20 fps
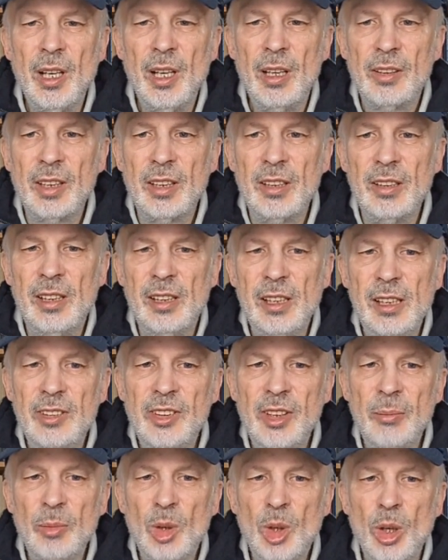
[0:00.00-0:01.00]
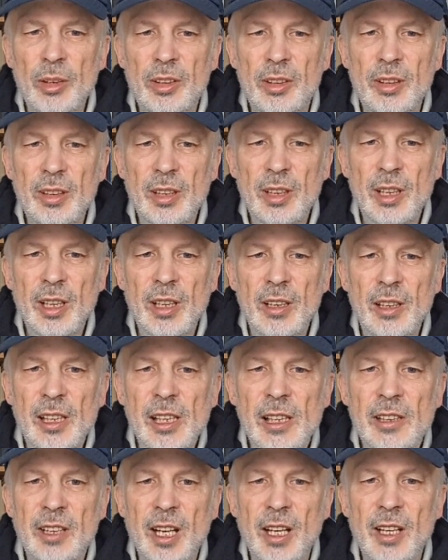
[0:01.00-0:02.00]
Denn diesem Gott
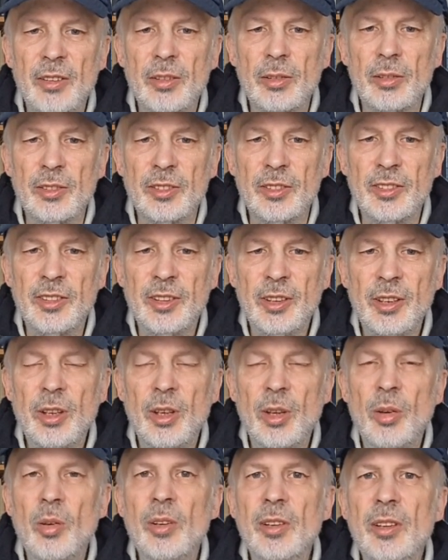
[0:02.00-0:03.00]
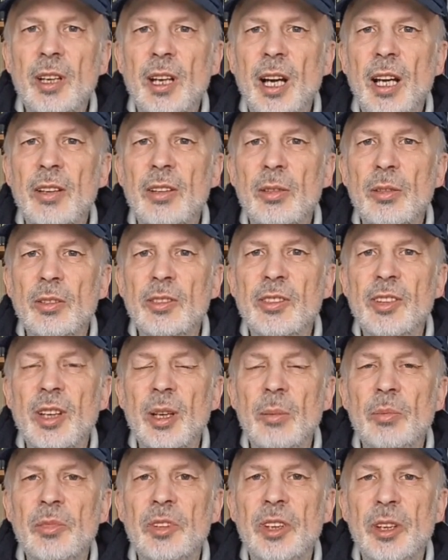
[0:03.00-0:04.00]
liegt an uns und an
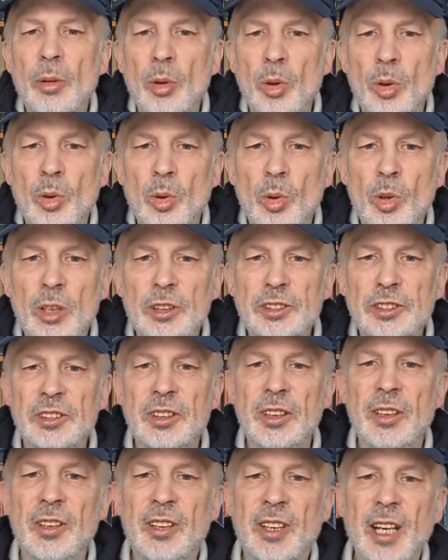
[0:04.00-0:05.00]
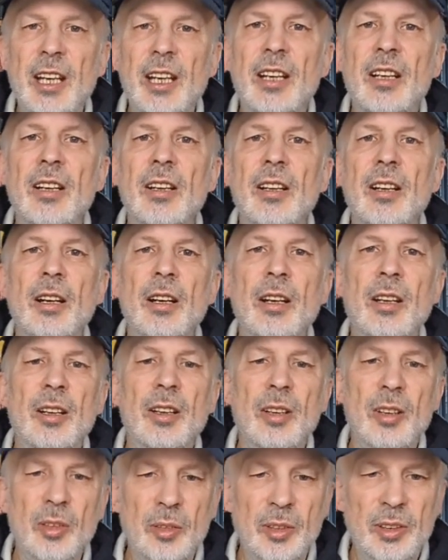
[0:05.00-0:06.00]
unserem theologischen Denken
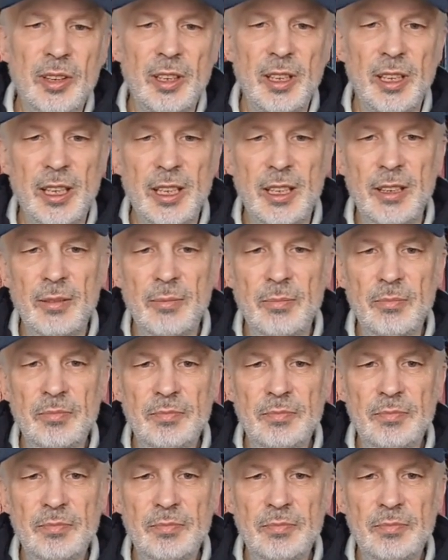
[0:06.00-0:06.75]
und Reden.